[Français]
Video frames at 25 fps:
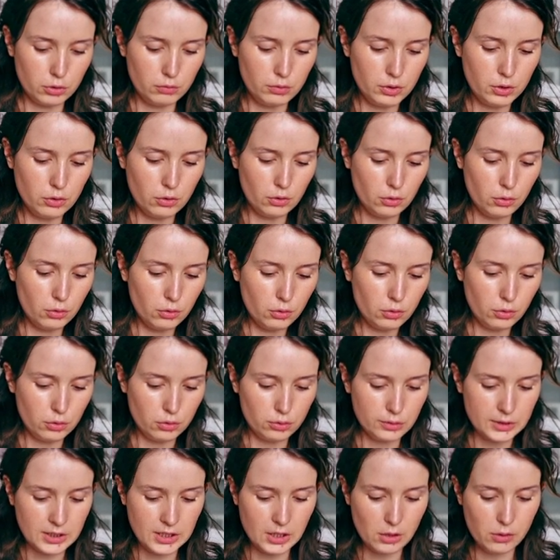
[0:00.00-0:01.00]
8 euh, euros
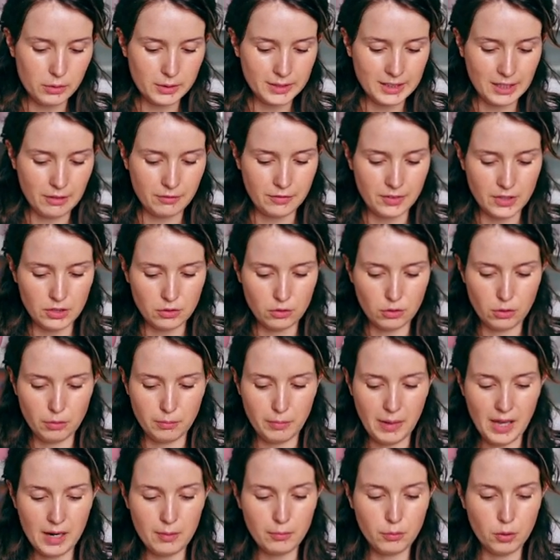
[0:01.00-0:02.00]
le kilo, ça fait une
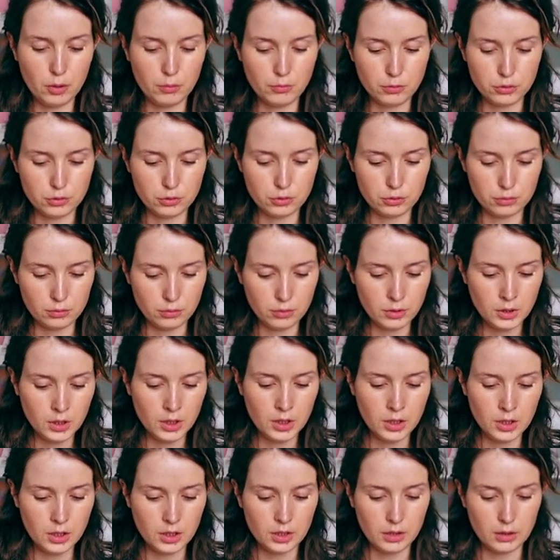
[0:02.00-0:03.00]
belle promotion.
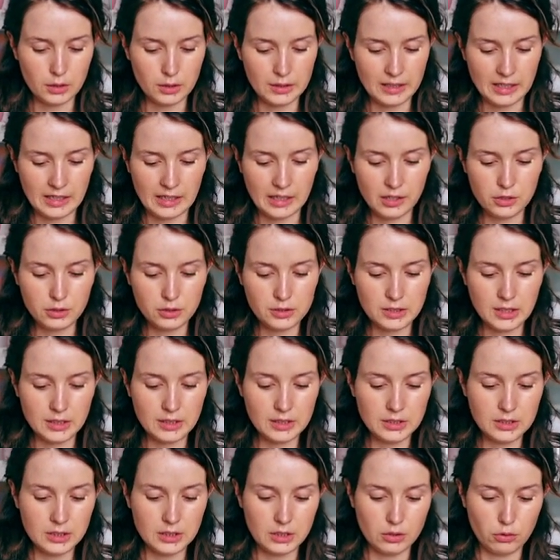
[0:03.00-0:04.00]
il y a quelques
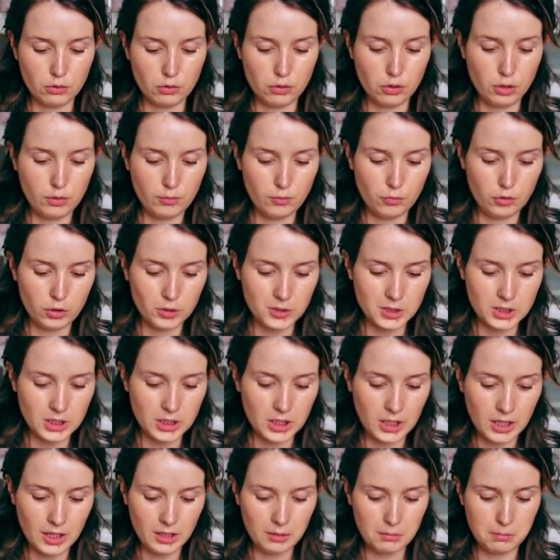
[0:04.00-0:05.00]
années, c'était encore moins
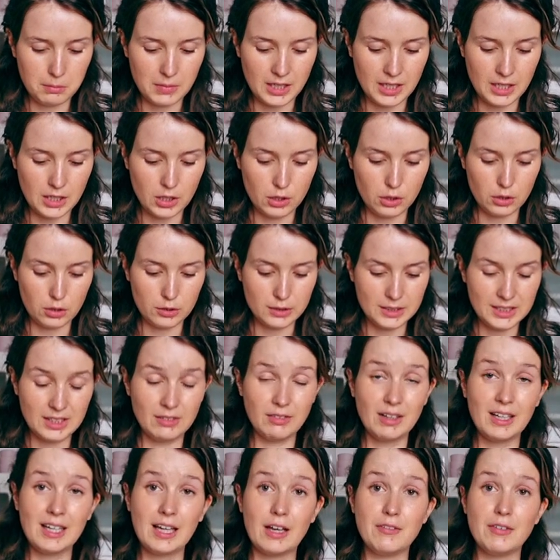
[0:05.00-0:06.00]
cher, mais c'est
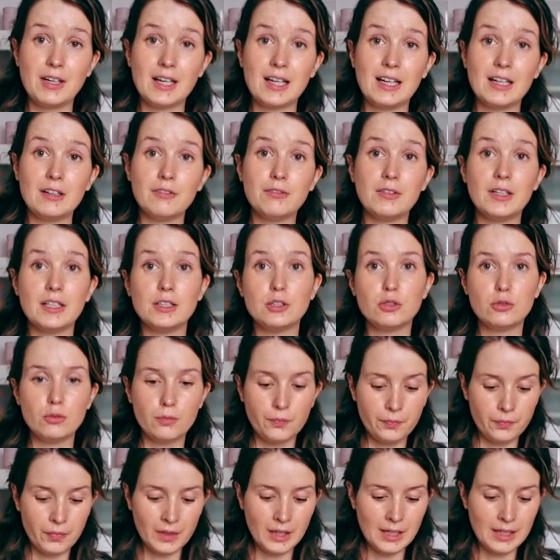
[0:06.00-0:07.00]
vrai qu'avec l'inflation,
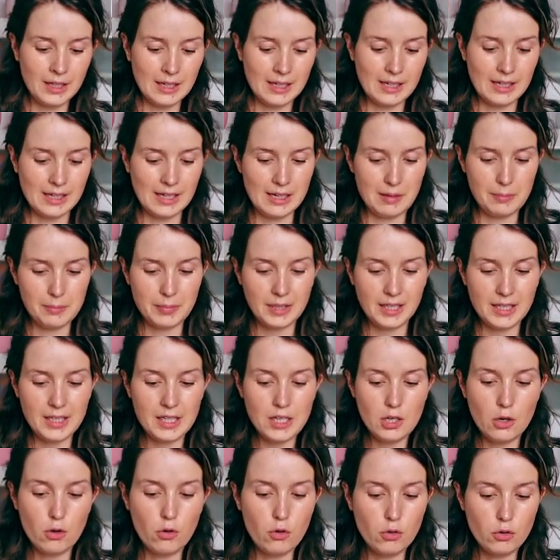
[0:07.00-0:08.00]
les prix
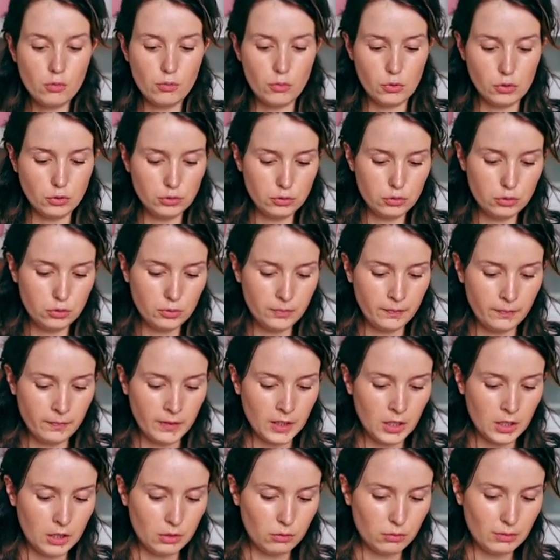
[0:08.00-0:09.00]
augmentent.
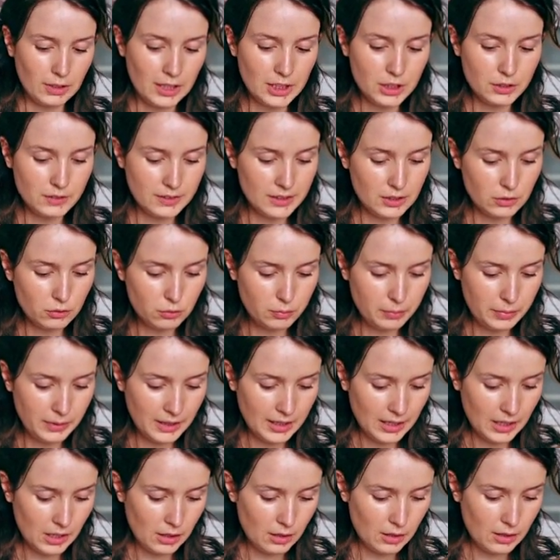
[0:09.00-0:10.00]
Donc là, je vais
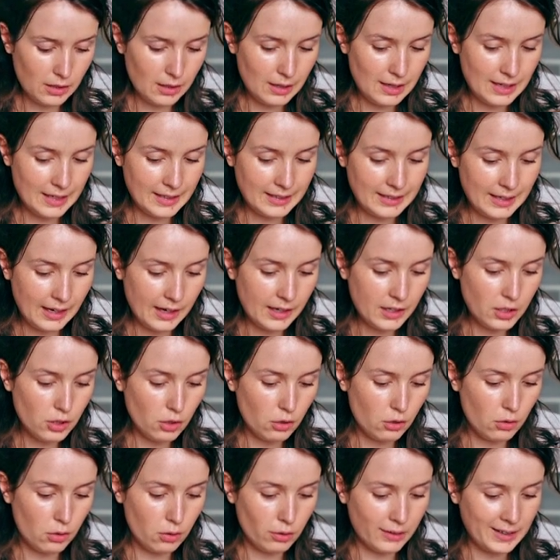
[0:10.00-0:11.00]
découper les cailles
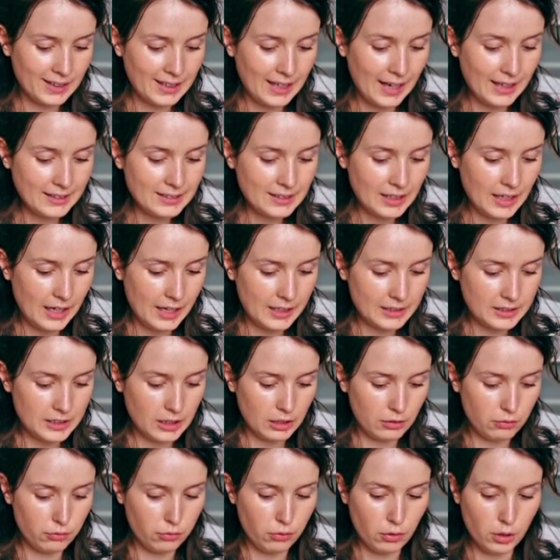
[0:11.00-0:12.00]
en 4 à
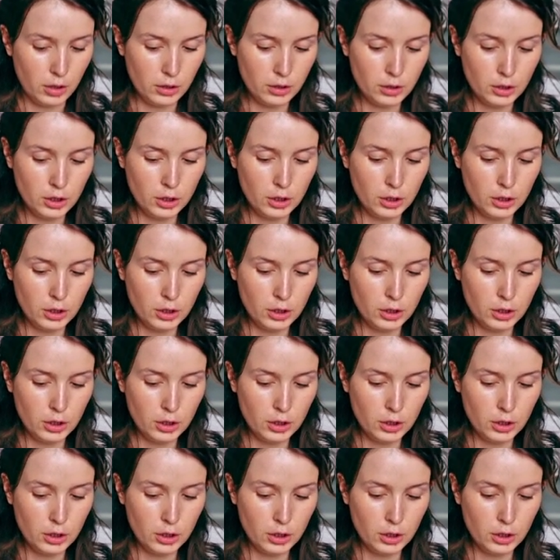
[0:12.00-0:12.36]
chaque fois.